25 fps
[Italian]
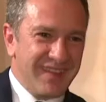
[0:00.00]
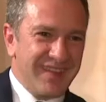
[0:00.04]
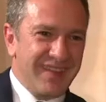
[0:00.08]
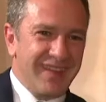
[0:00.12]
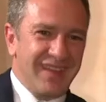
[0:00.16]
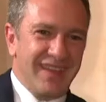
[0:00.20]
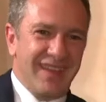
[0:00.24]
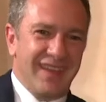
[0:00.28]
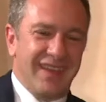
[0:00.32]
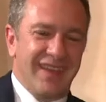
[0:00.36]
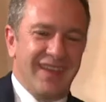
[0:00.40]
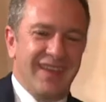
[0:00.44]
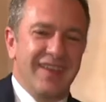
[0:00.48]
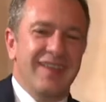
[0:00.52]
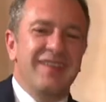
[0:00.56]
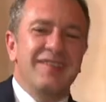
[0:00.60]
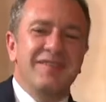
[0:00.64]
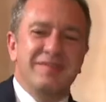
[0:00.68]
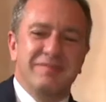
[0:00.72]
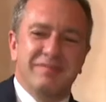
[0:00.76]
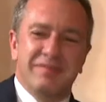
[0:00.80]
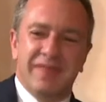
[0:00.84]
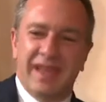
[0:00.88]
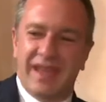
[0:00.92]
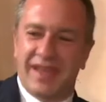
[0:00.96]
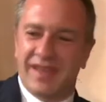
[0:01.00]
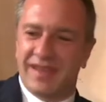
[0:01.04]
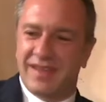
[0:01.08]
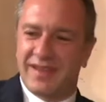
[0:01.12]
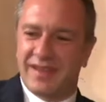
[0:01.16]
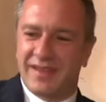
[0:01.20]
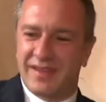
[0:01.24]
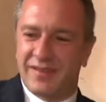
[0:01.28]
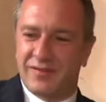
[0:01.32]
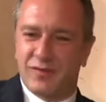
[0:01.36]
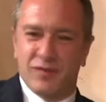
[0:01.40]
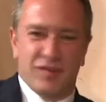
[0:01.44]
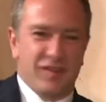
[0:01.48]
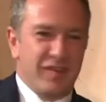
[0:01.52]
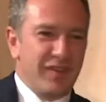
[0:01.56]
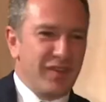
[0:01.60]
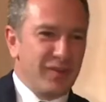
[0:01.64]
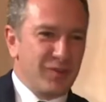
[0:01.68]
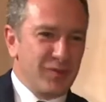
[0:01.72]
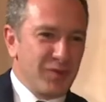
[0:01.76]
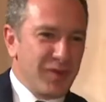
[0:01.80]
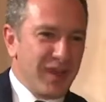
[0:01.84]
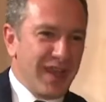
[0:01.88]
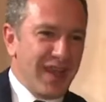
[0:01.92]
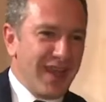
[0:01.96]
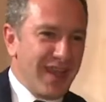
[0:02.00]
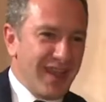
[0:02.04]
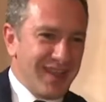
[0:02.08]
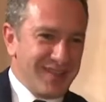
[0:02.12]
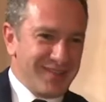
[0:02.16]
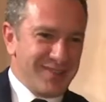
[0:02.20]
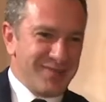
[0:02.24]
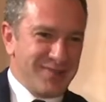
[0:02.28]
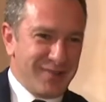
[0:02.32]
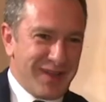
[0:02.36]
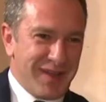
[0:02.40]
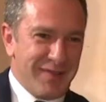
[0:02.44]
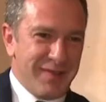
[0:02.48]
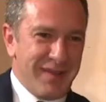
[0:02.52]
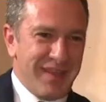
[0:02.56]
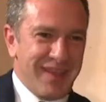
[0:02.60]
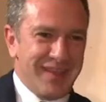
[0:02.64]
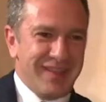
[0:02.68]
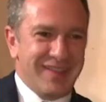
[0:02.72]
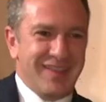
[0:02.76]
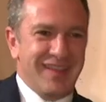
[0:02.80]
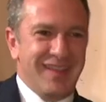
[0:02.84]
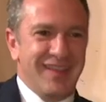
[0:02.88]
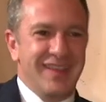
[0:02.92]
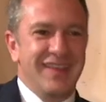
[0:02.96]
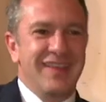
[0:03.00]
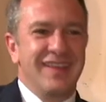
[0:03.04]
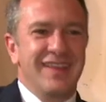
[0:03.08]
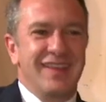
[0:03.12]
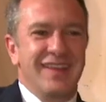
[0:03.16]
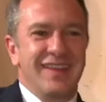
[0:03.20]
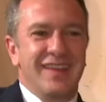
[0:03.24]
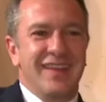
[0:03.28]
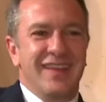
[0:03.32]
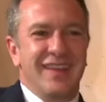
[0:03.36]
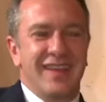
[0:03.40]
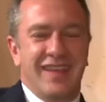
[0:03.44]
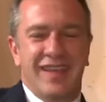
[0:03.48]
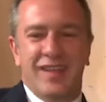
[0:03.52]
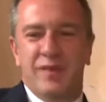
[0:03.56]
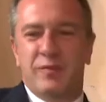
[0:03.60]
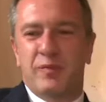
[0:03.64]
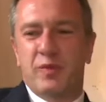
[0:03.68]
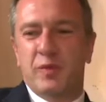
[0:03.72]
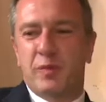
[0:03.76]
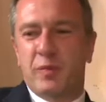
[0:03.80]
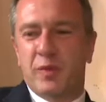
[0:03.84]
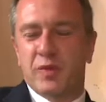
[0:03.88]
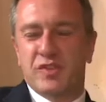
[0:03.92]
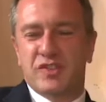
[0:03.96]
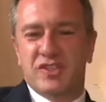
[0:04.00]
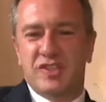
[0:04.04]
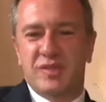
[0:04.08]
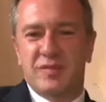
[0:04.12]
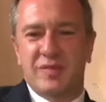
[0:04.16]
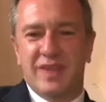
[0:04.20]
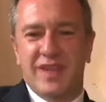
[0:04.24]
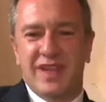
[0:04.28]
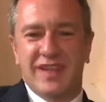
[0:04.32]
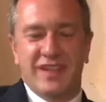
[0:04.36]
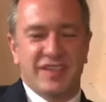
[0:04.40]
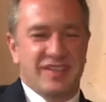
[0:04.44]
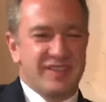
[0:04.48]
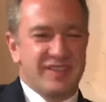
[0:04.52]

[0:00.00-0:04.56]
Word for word: Eh, beh, eh, frutta e verdura sicuramente, il più possibile di